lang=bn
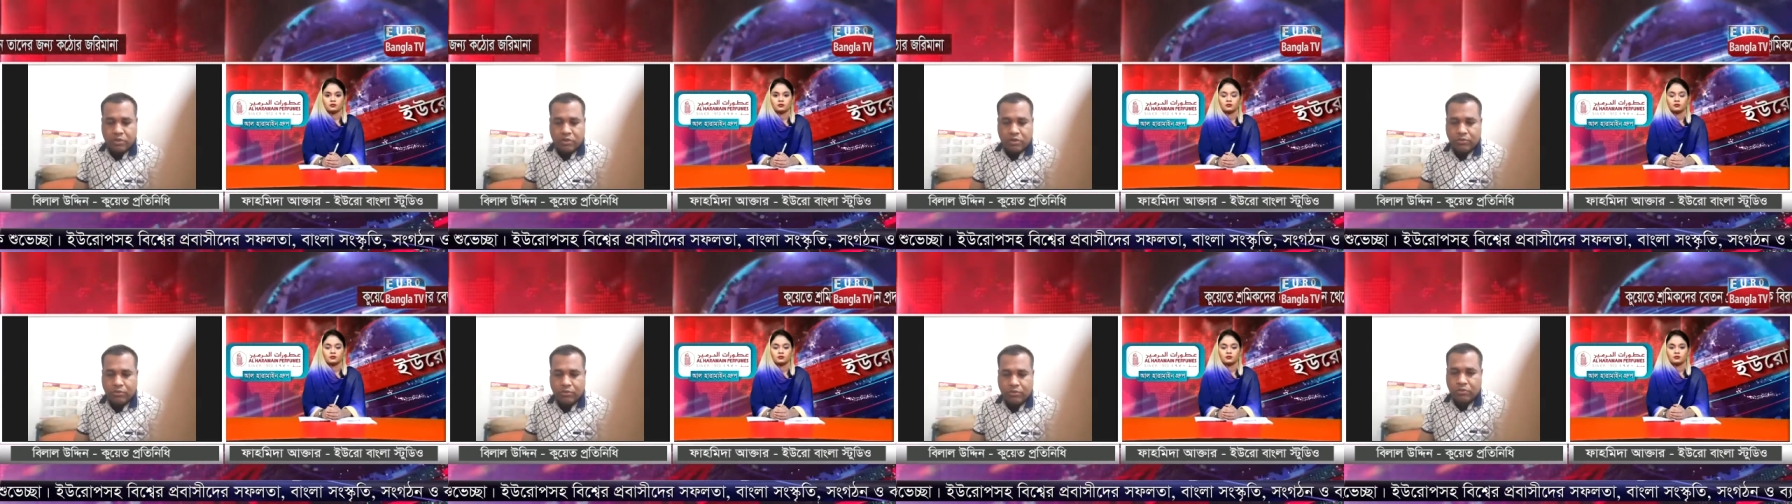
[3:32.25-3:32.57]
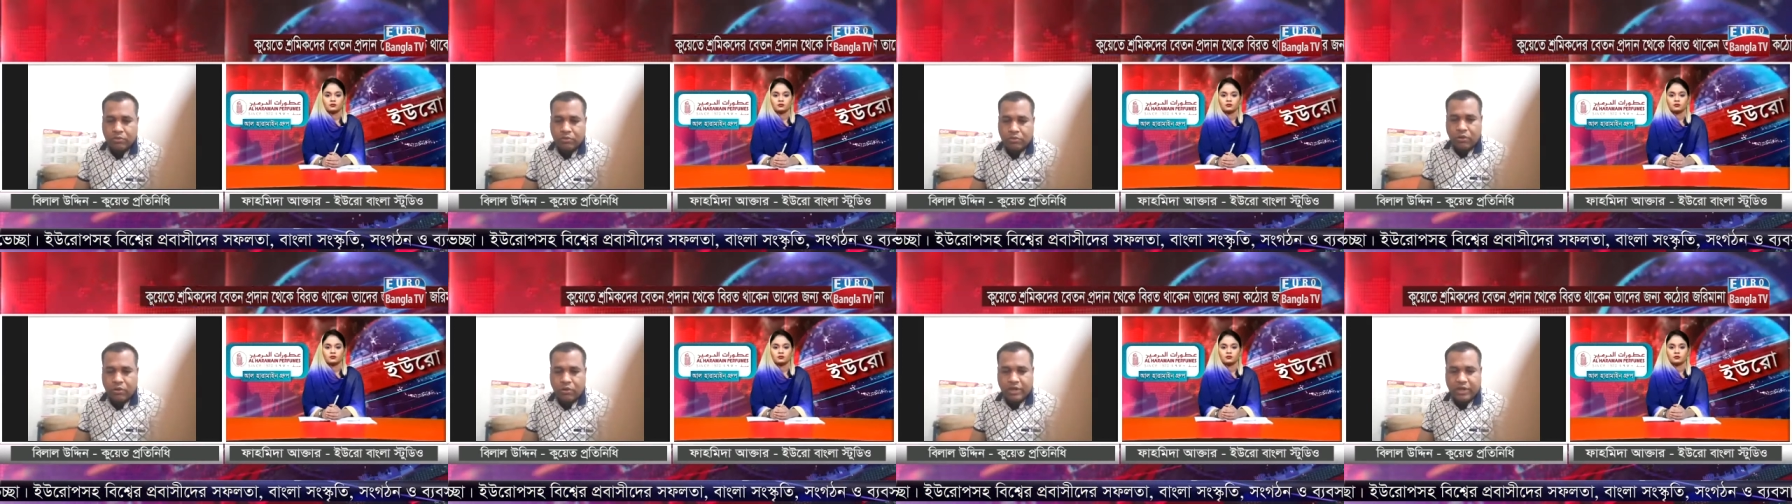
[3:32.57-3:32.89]

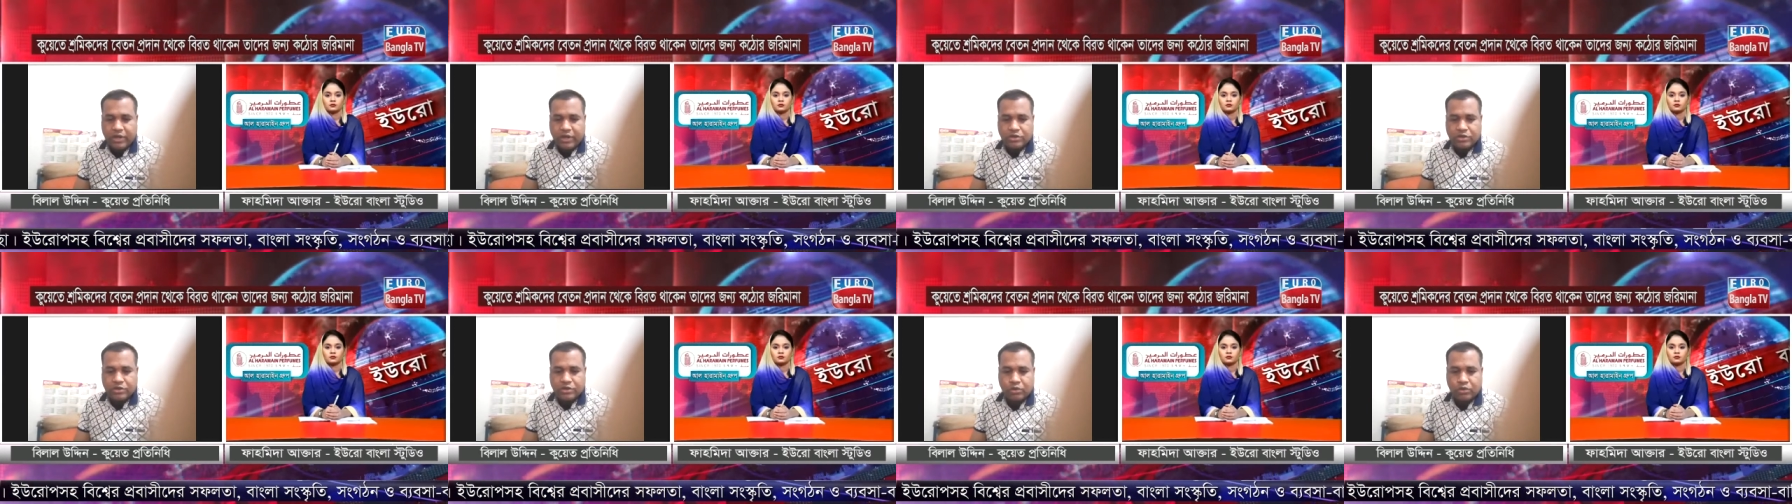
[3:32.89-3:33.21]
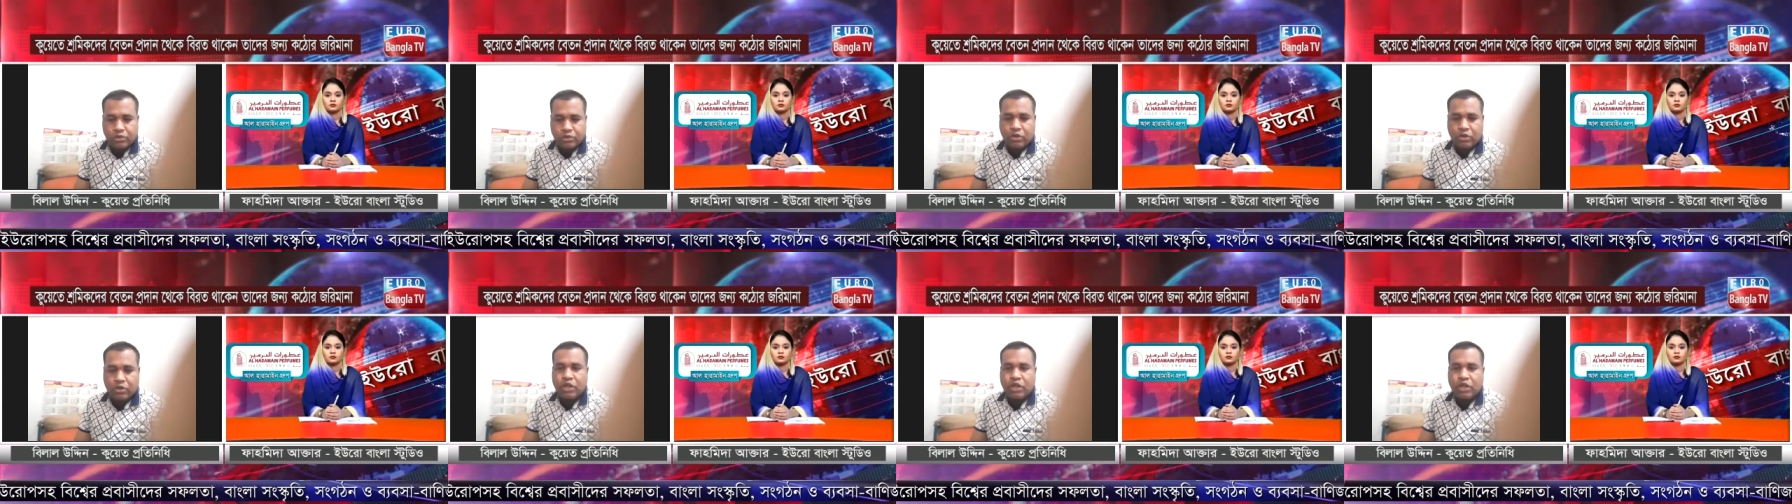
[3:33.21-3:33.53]
গ্রহণের জন্য
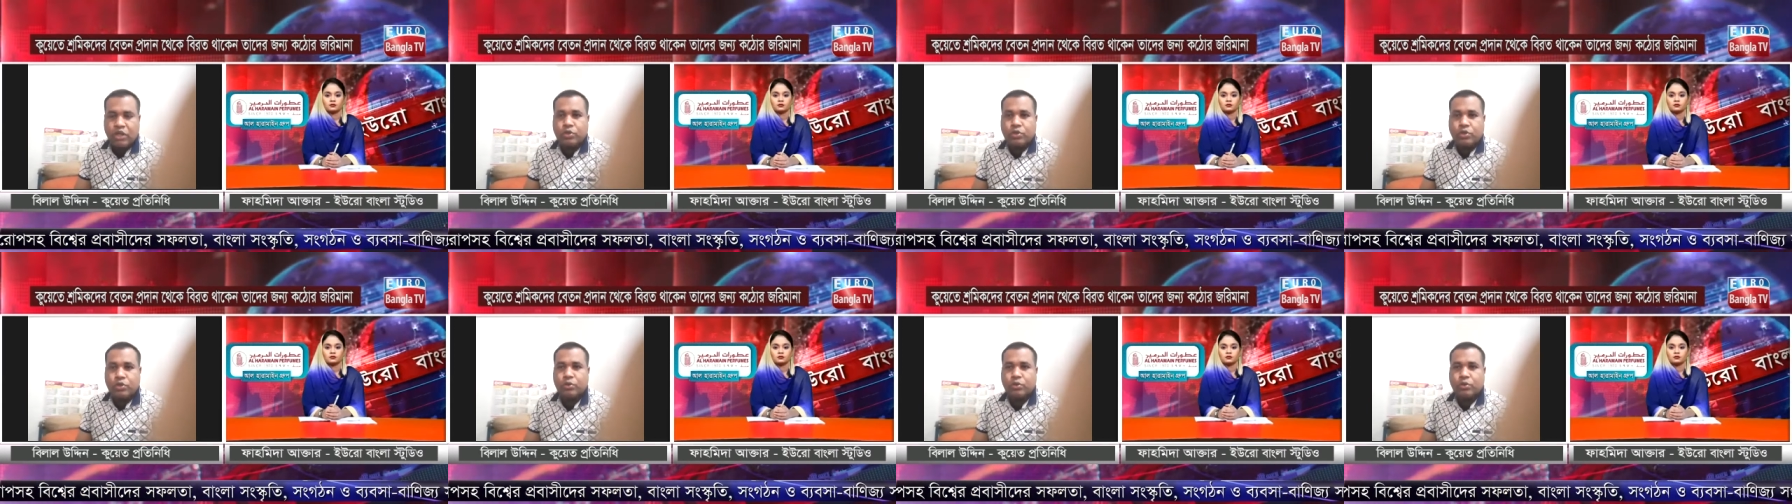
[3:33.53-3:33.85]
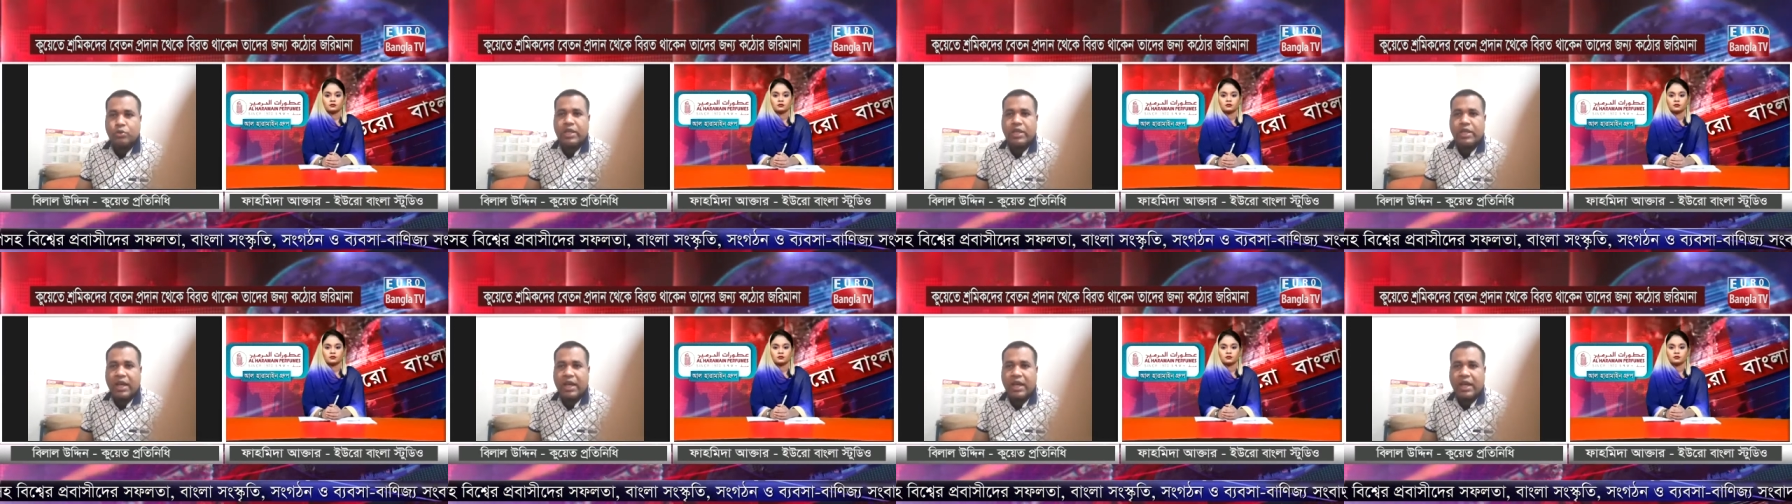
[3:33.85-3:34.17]
দুটি
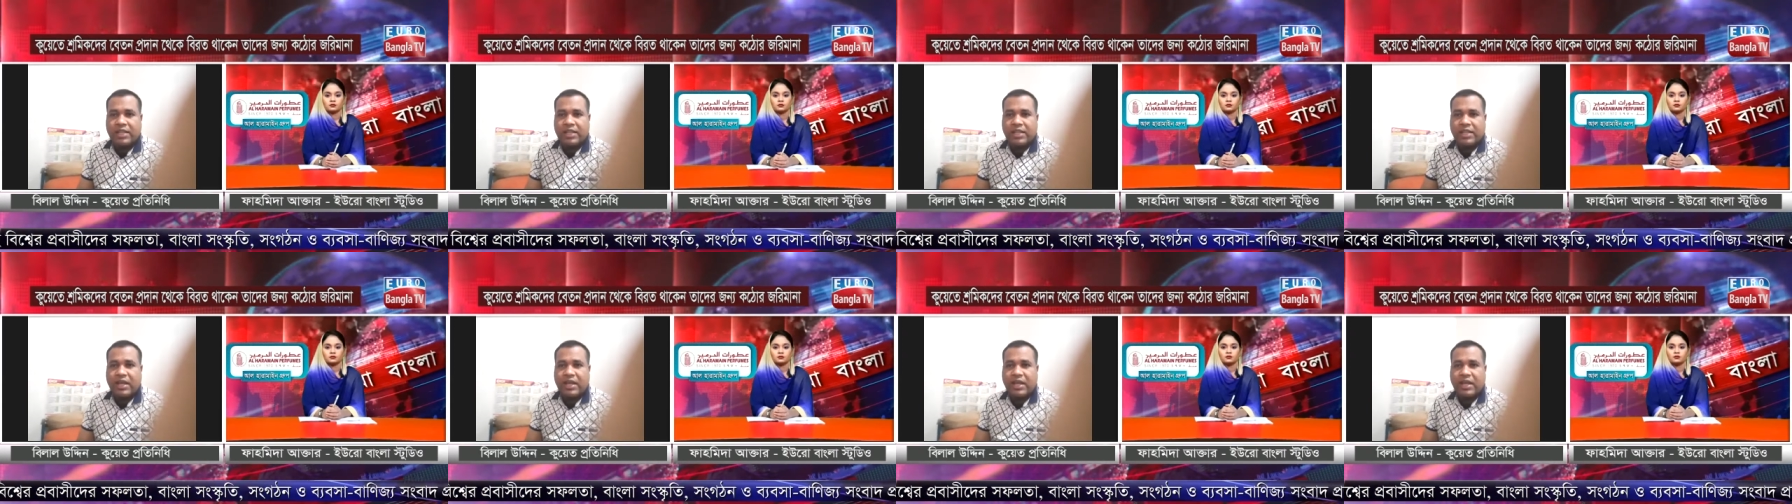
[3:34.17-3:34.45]
আলাদা